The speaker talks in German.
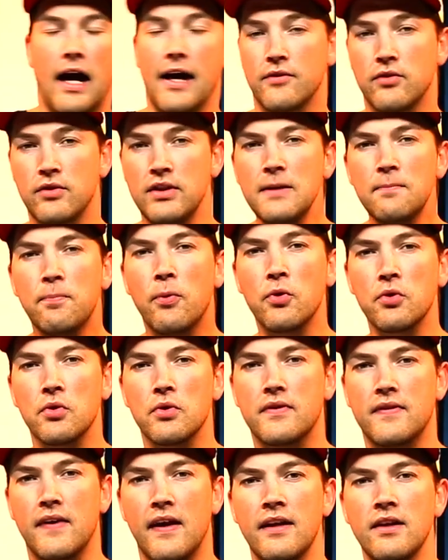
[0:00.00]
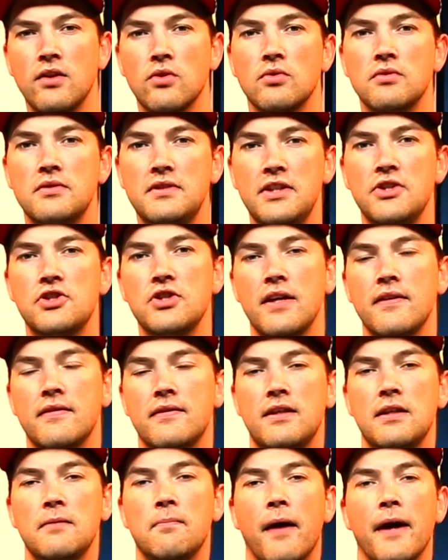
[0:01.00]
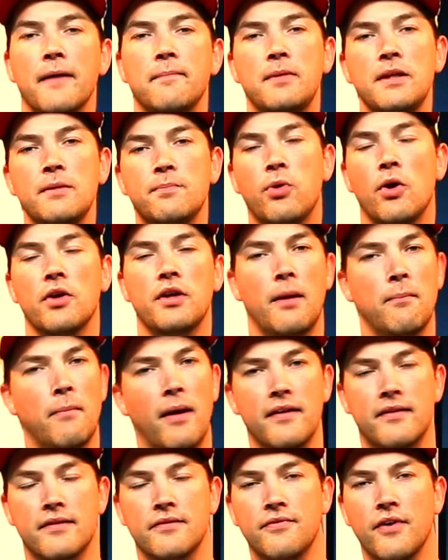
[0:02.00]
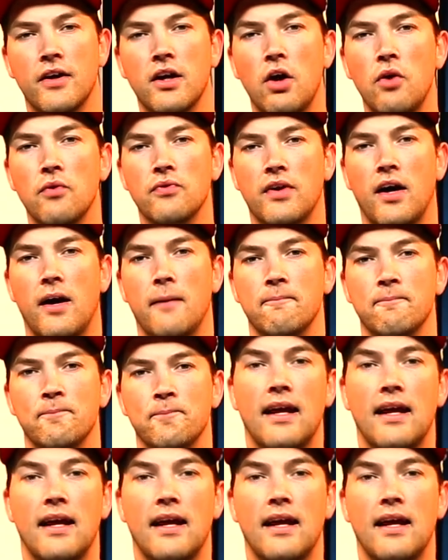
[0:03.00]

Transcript: Also die Produzenten und DJs, die bei Beatport am meisten verkauft haben.